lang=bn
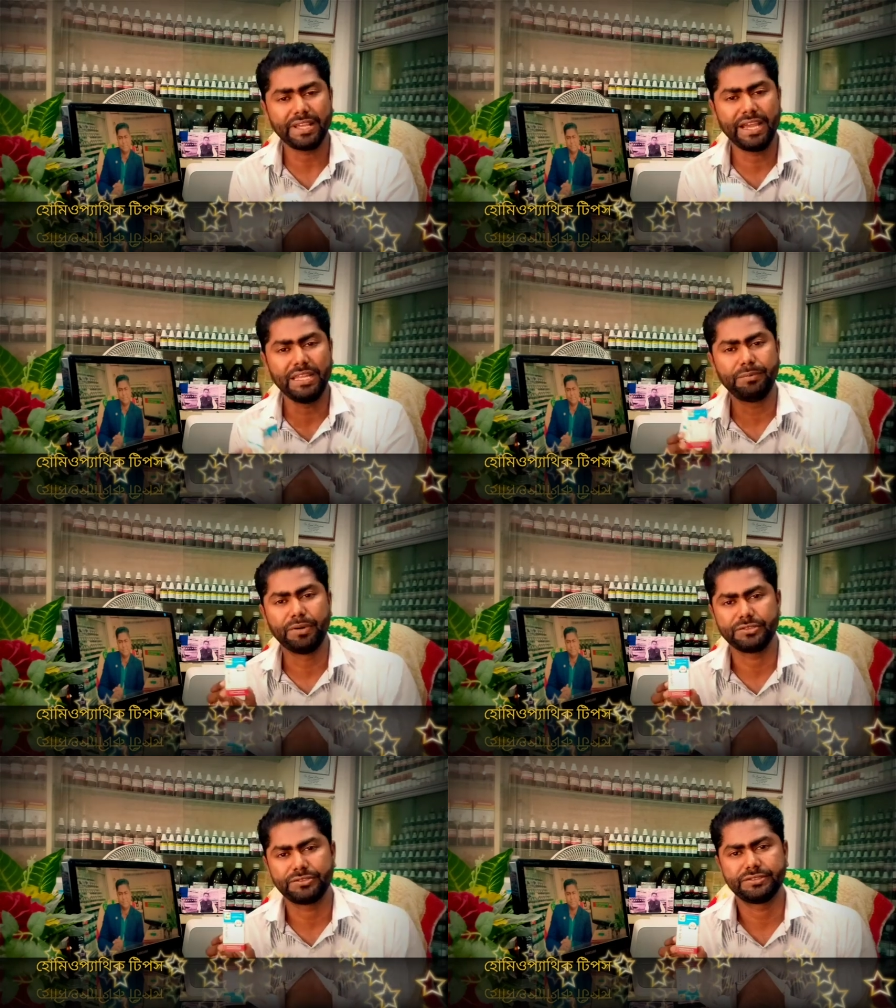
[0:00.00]

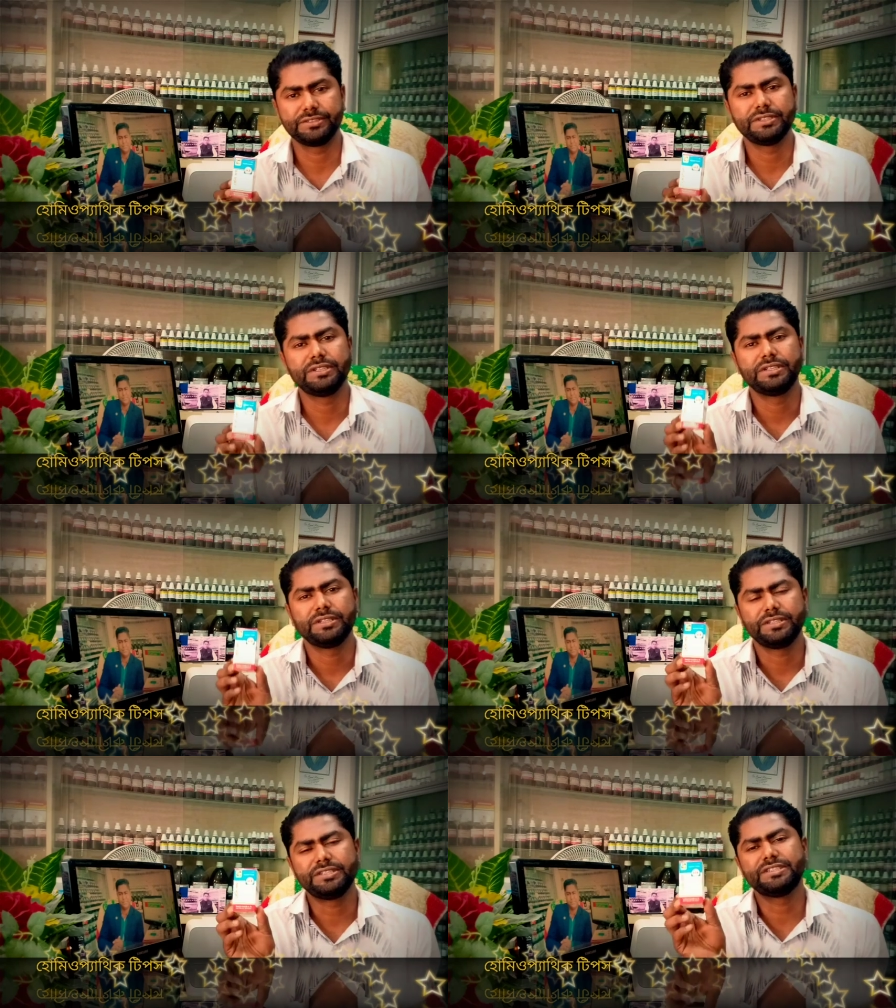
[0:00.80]
ক্যালিফস
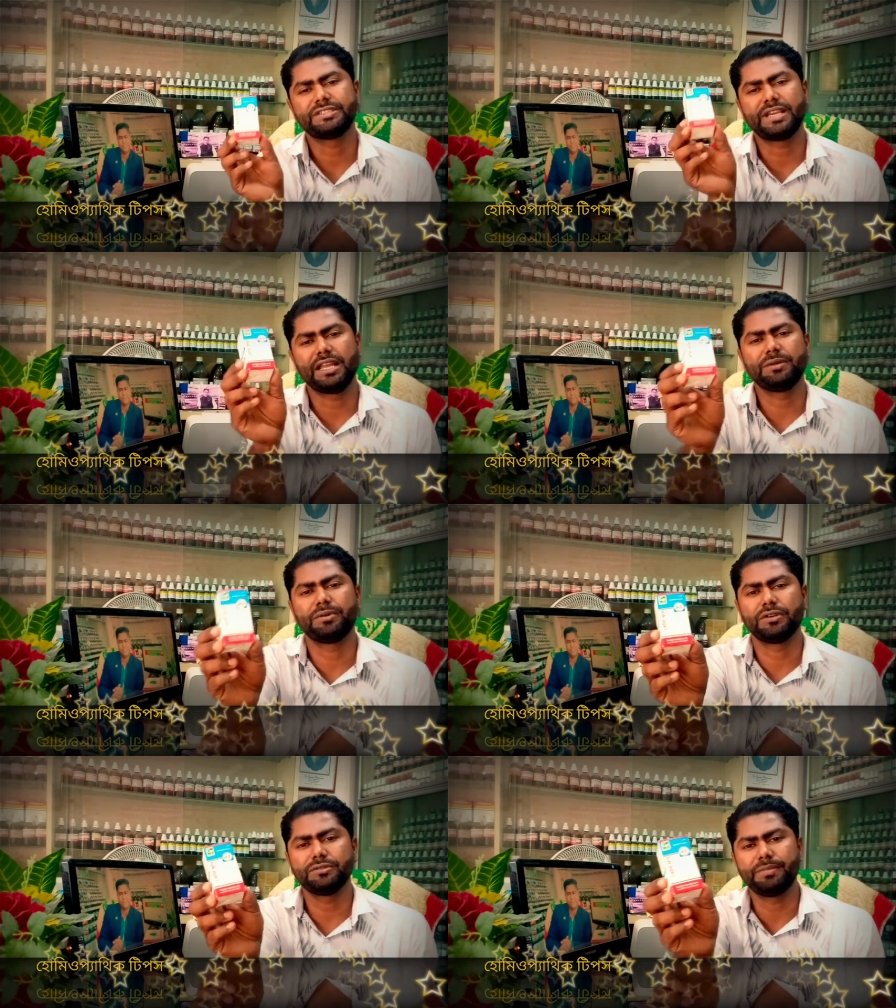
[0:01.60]
দিস ইজ
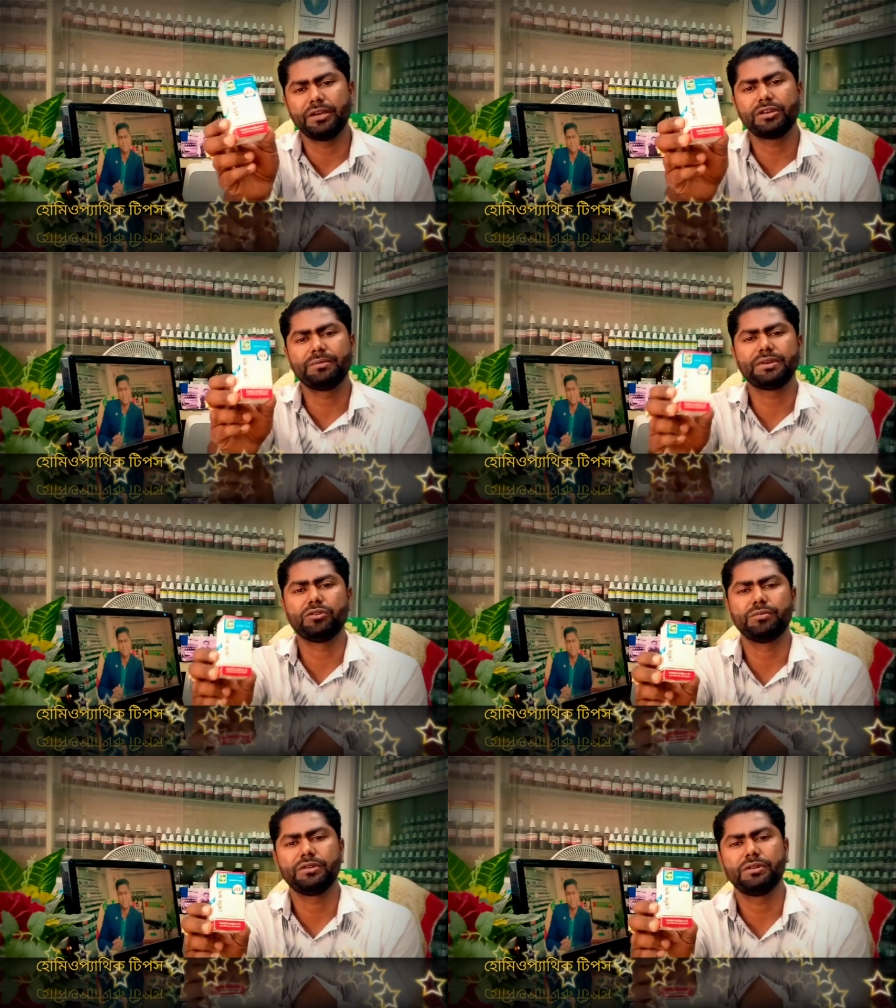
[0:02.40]
ক্যালিফস বায়োকেমিক
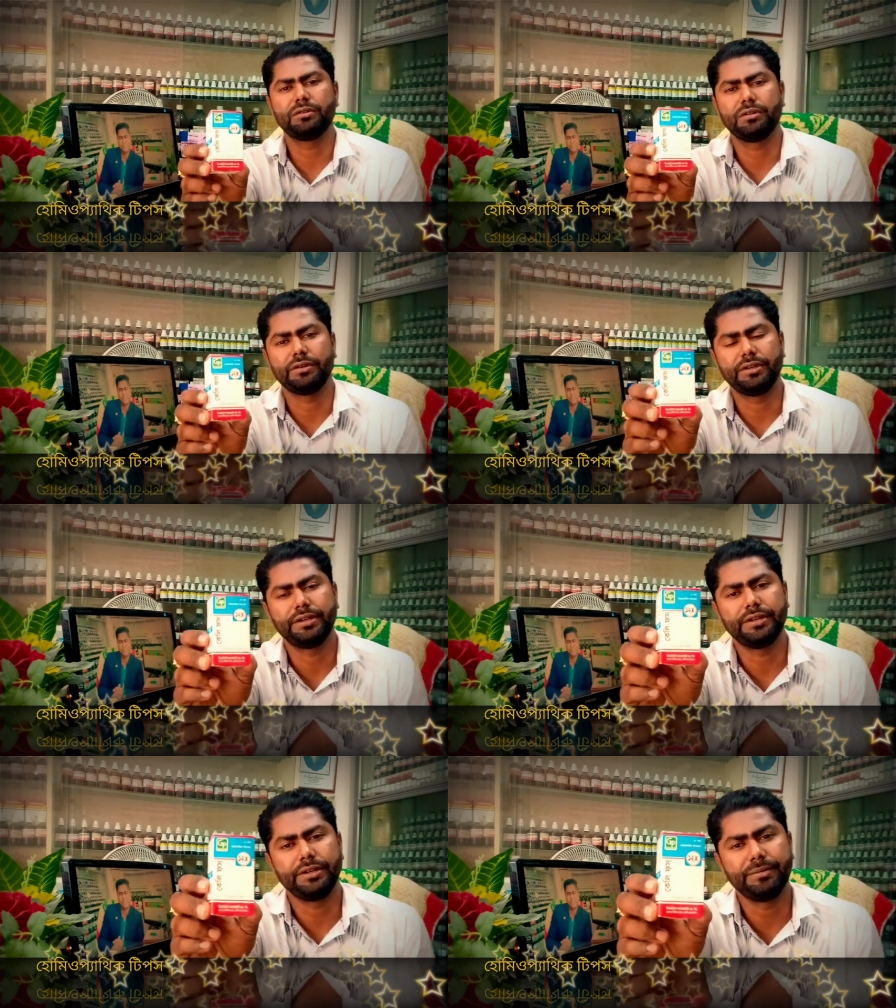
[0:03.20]
হোমি
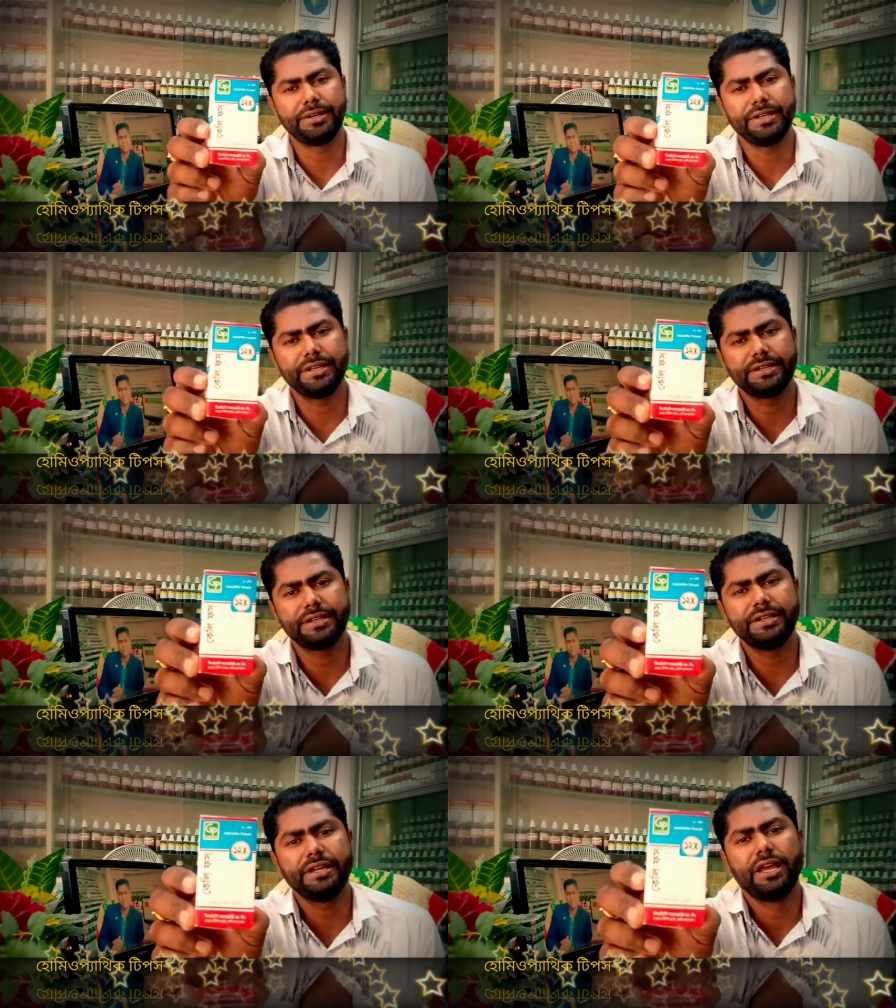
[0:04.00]
রিমেডি এটি
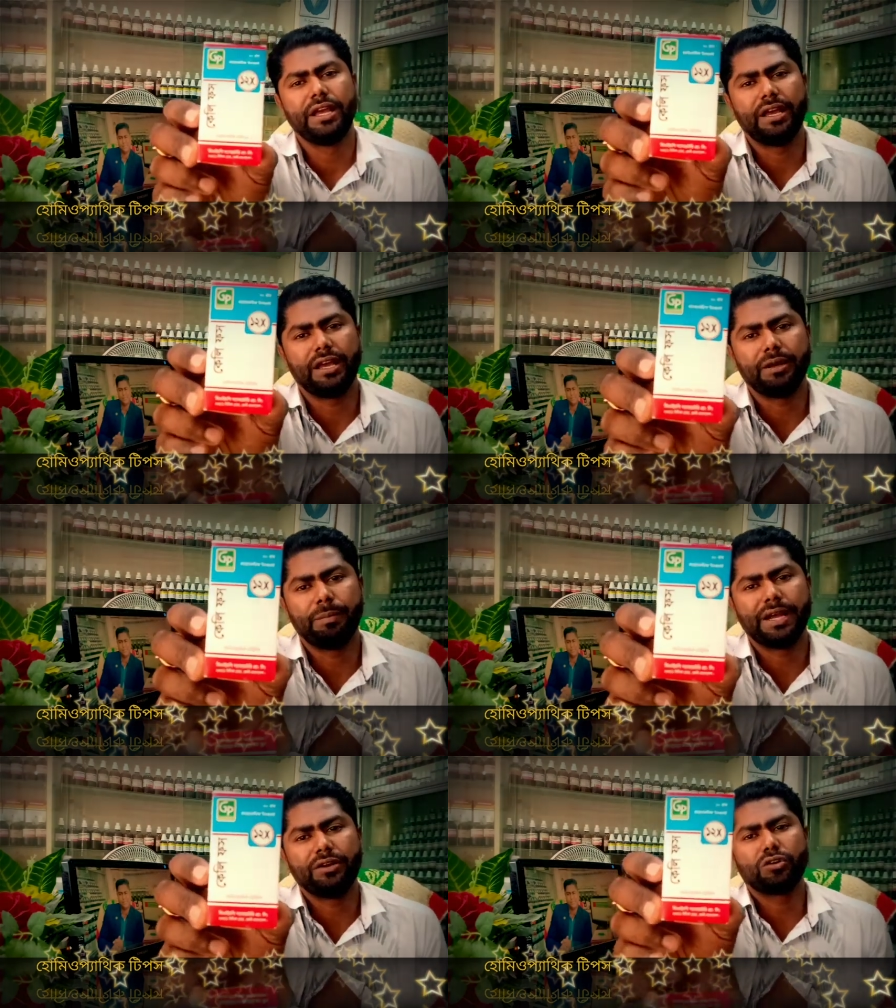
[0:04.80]

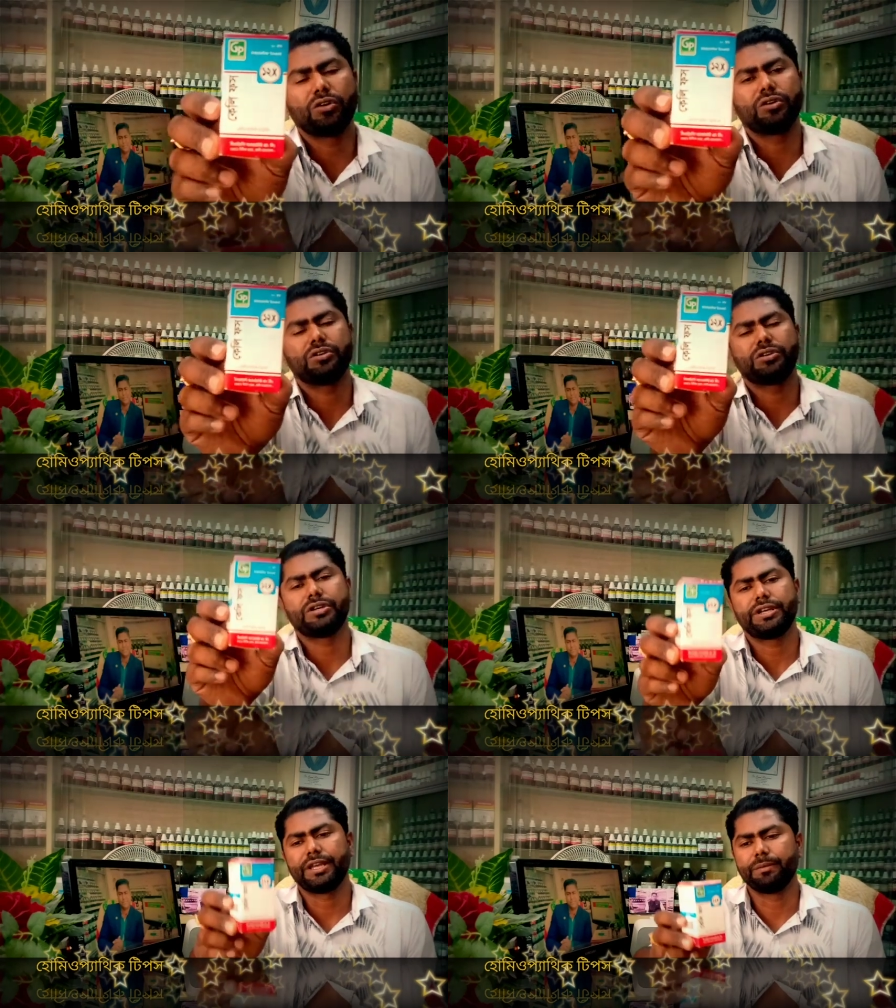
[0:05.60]

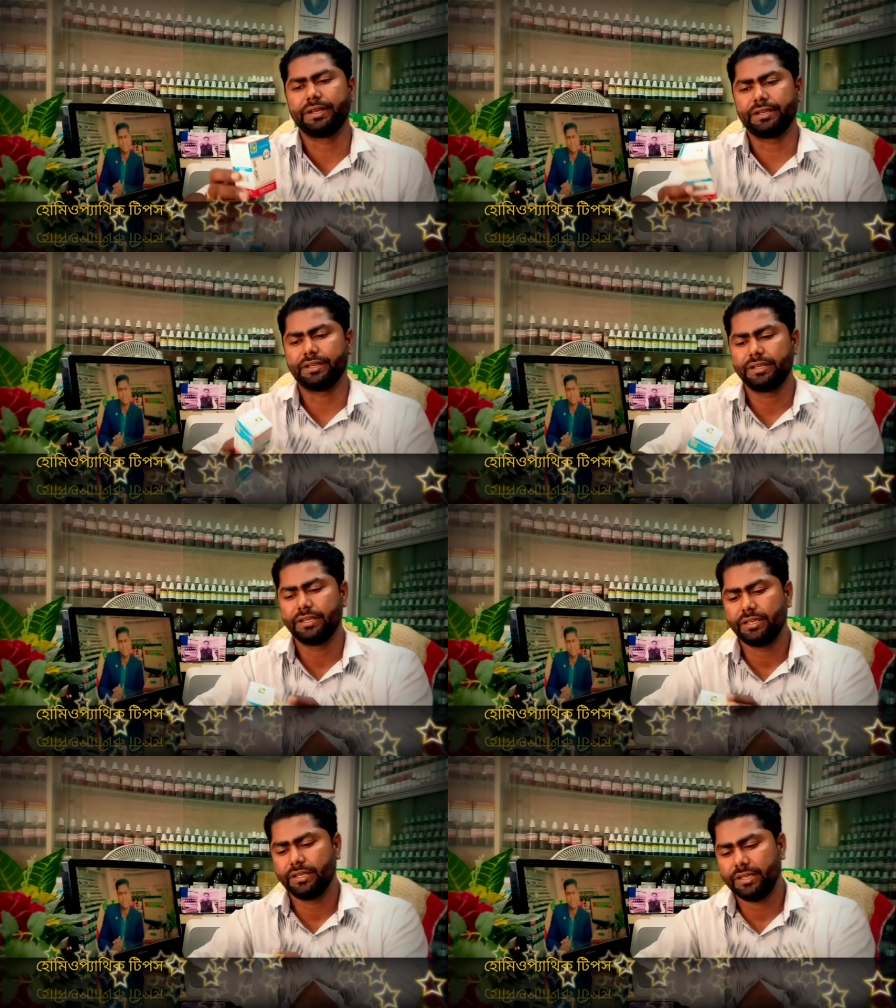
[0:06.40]
বায়োকেমিক
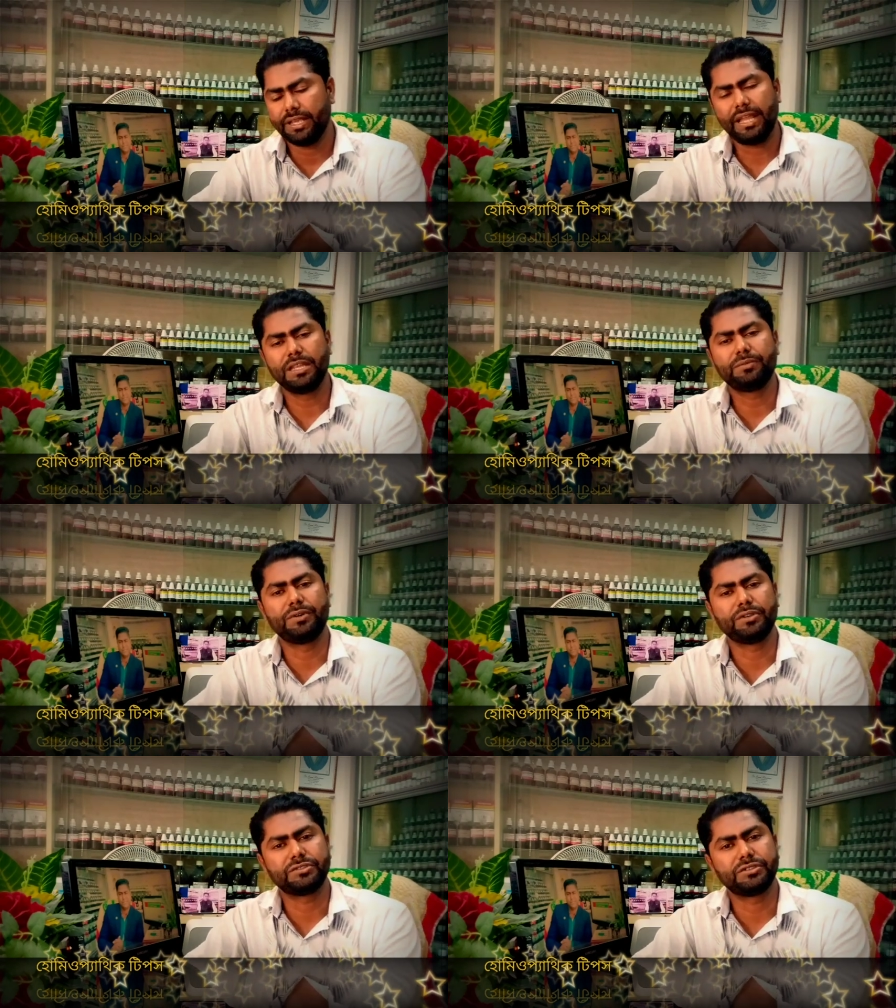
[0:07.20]

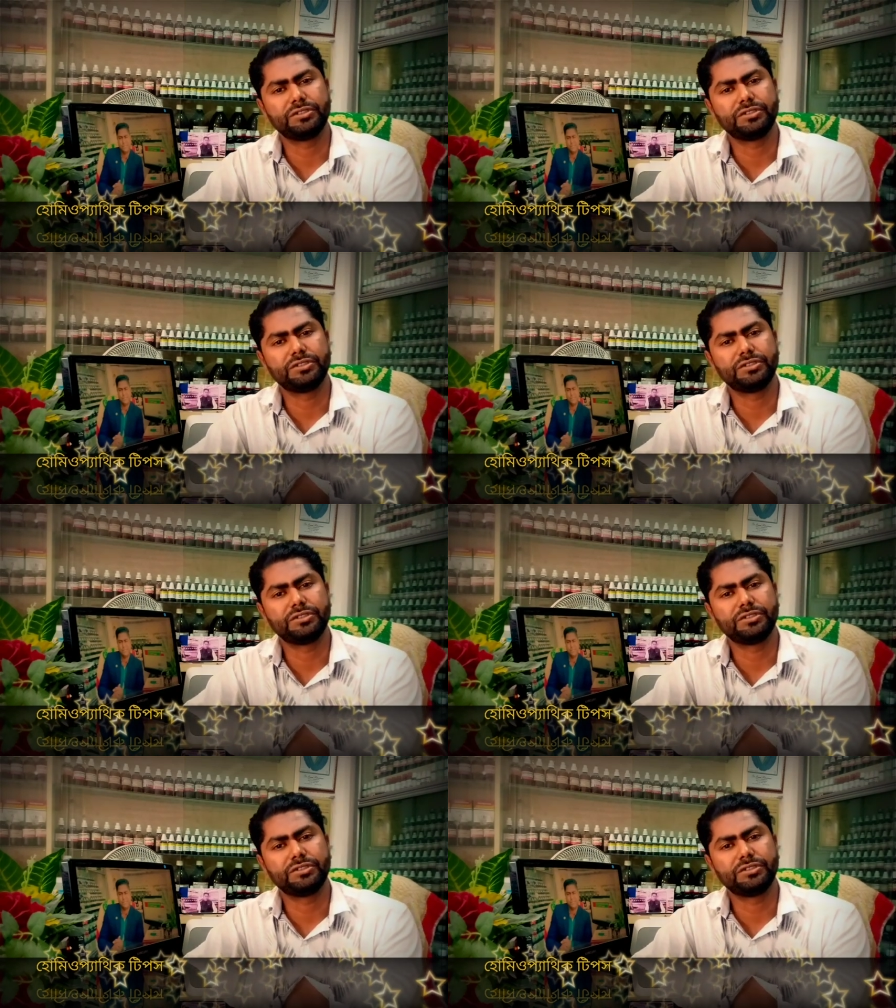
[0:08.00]
ক্যালিফস